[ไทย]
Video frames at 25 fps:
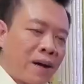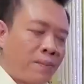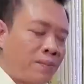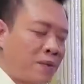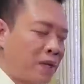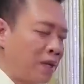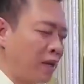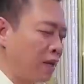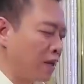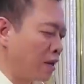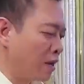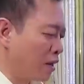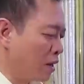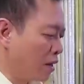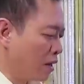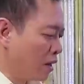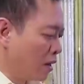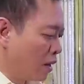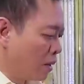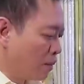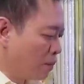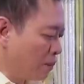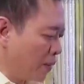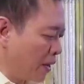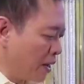ครับที่
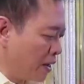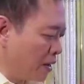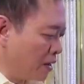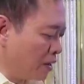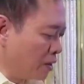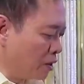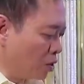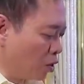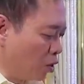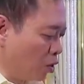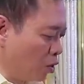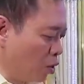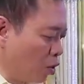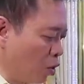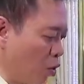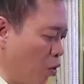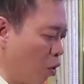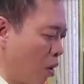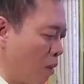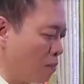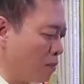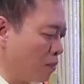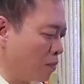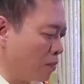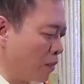เป็นศูนย์ร
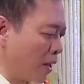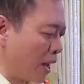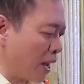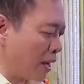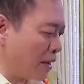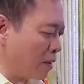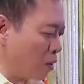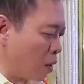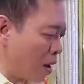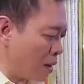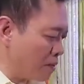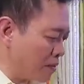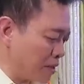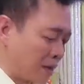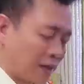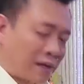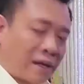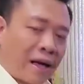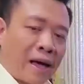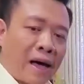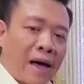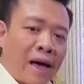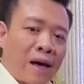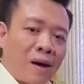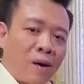วมแห่งความศรัท
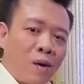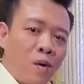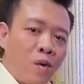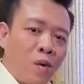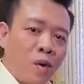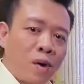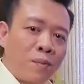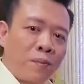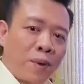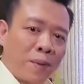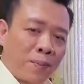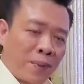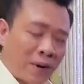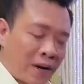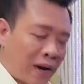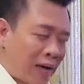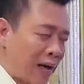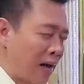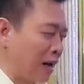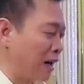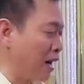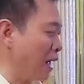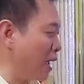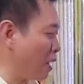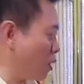ธาของคนพระประแด
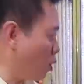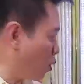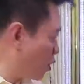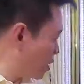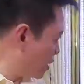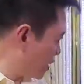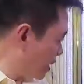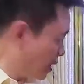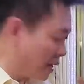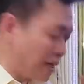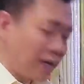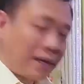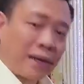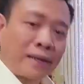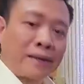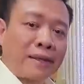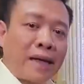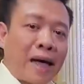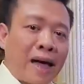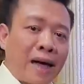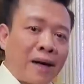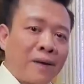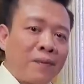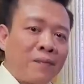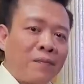งและคนที่ที่
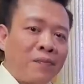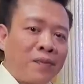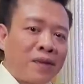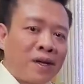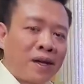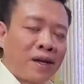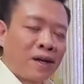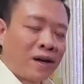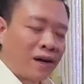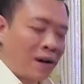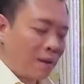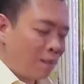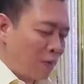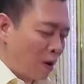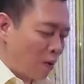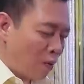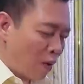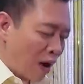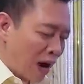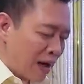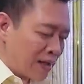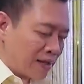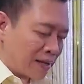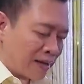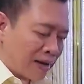ต่างๆ แล้วมา
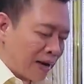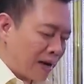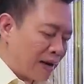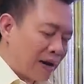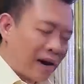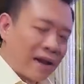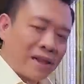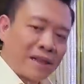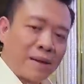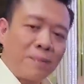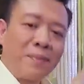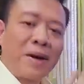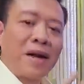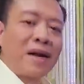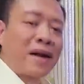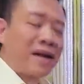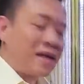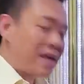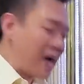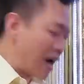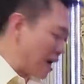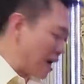ไหว้สักการะสำเร็จหลายอ